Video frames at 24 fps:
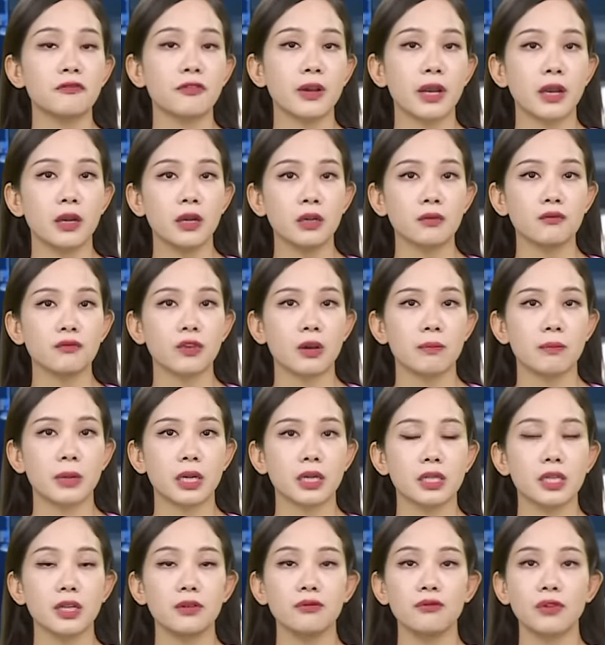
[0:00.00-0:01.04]
pha ớt vào mặt
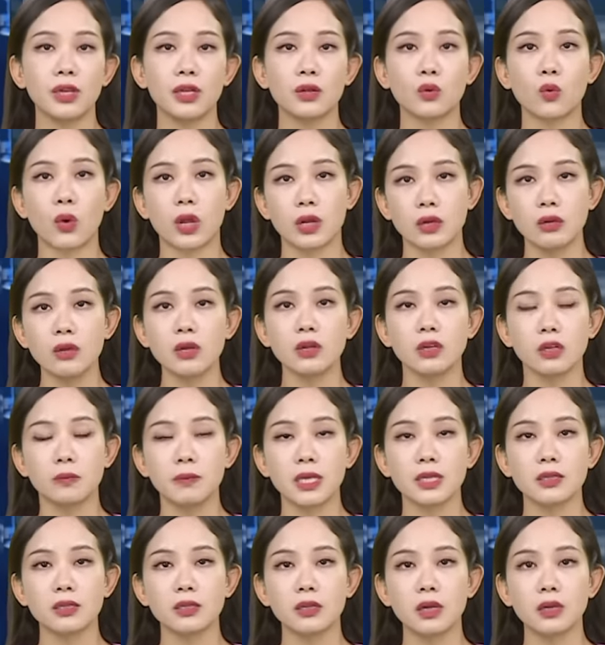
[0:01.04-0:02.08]
nhân viên quán nước ở
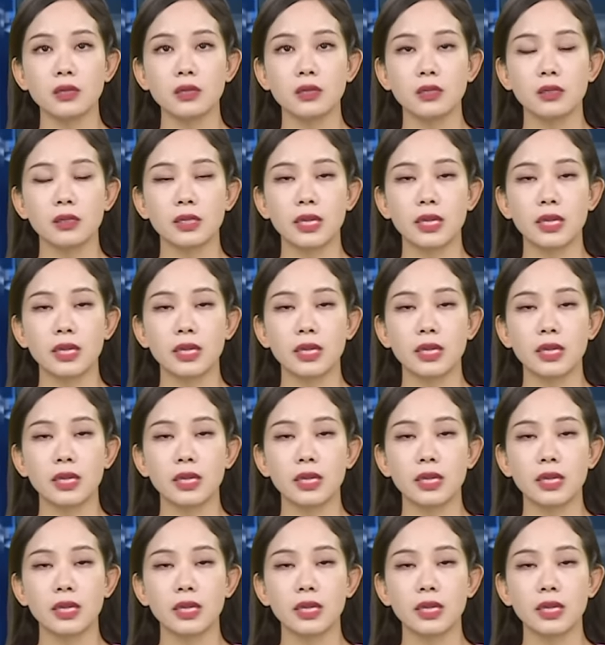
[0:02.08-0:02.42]
Bình Dương